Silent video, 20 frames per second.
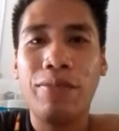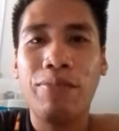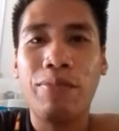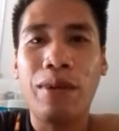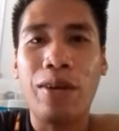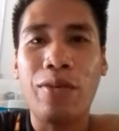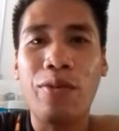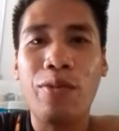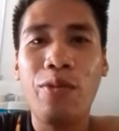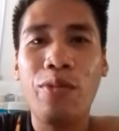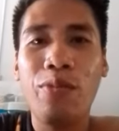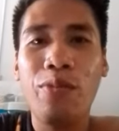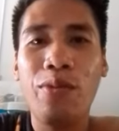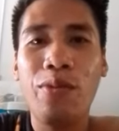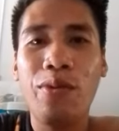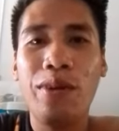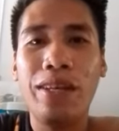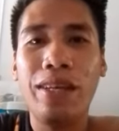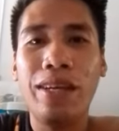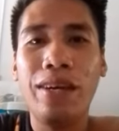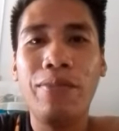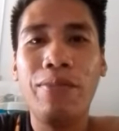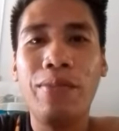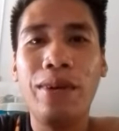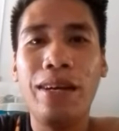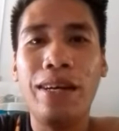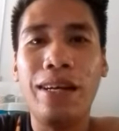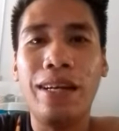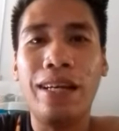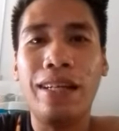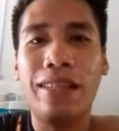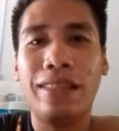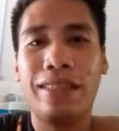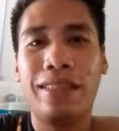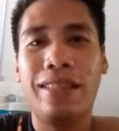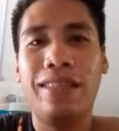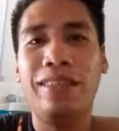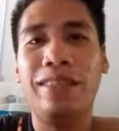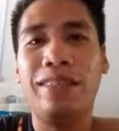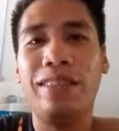Paghubo ay aba,
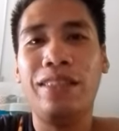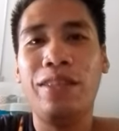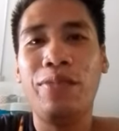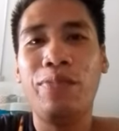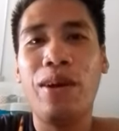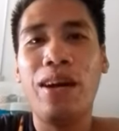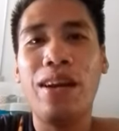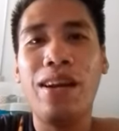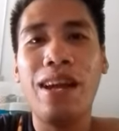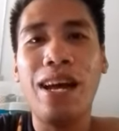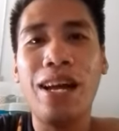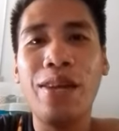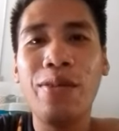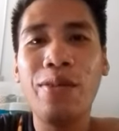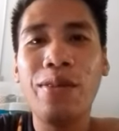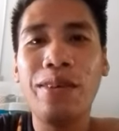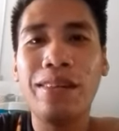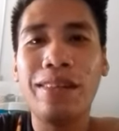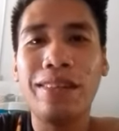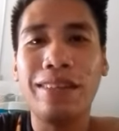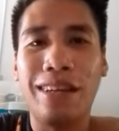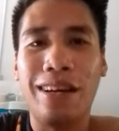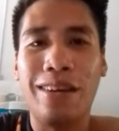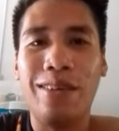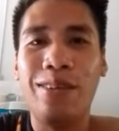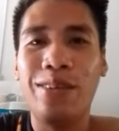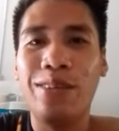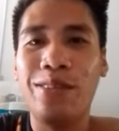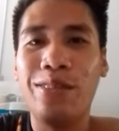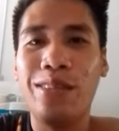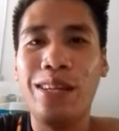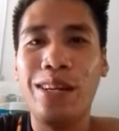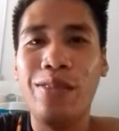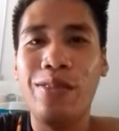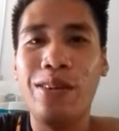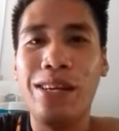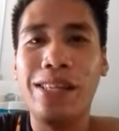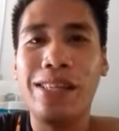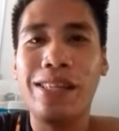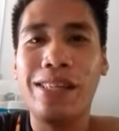15 di pa ang layo. Nagawa yung
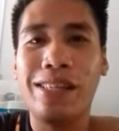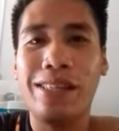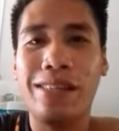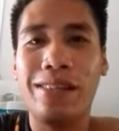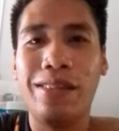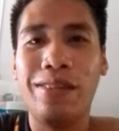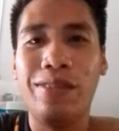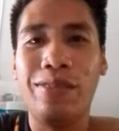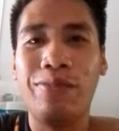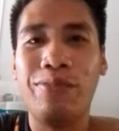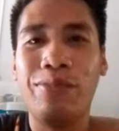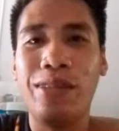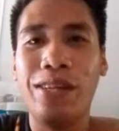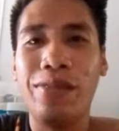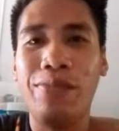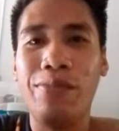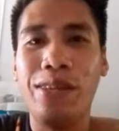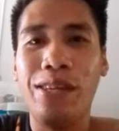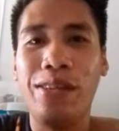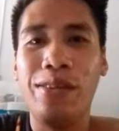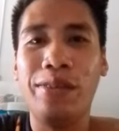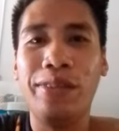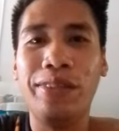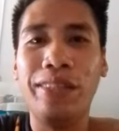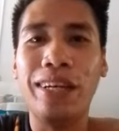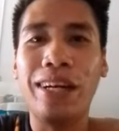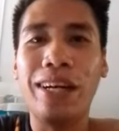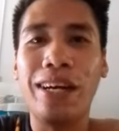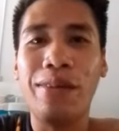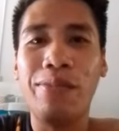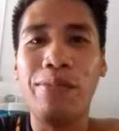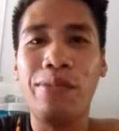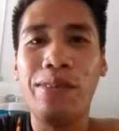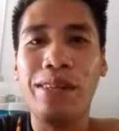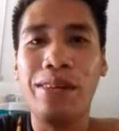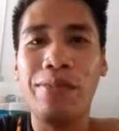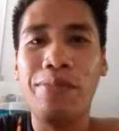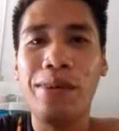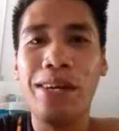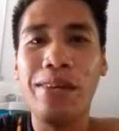dalawa eh. Yung Pilipino at saka
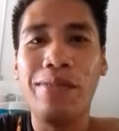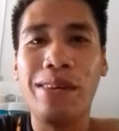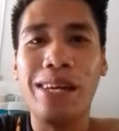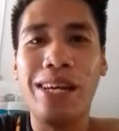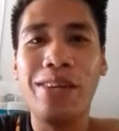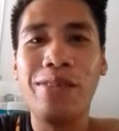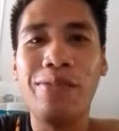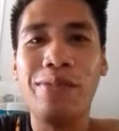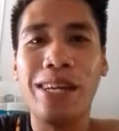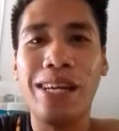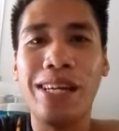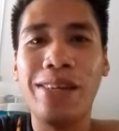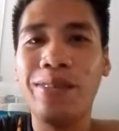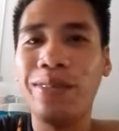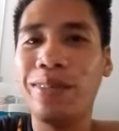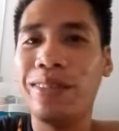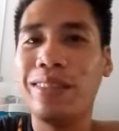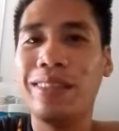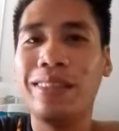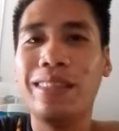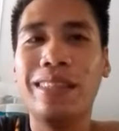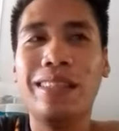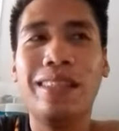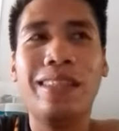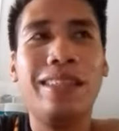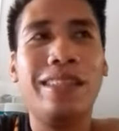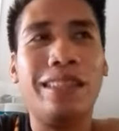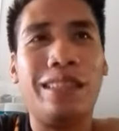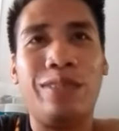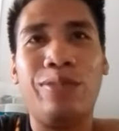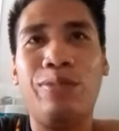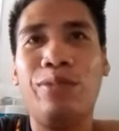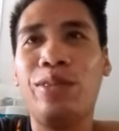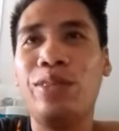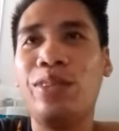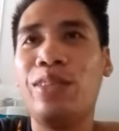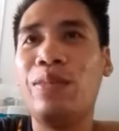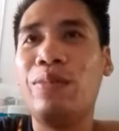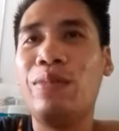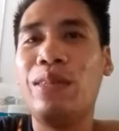Hapon. Aba, malayo, malayo.
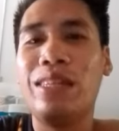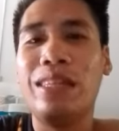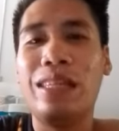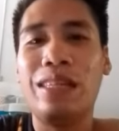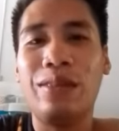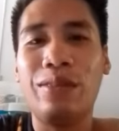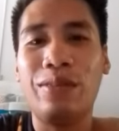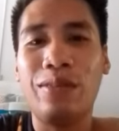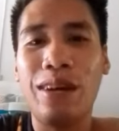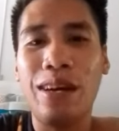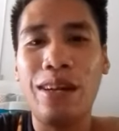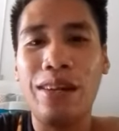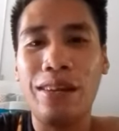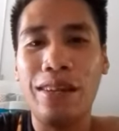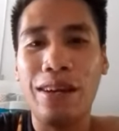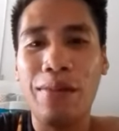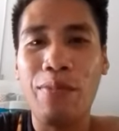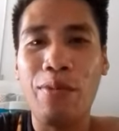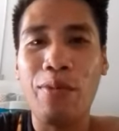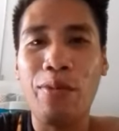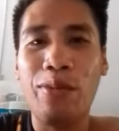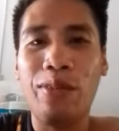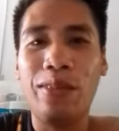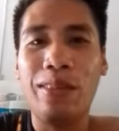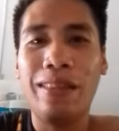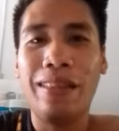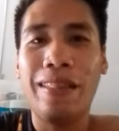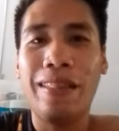Sumunod naman ay yung kan, Hapon.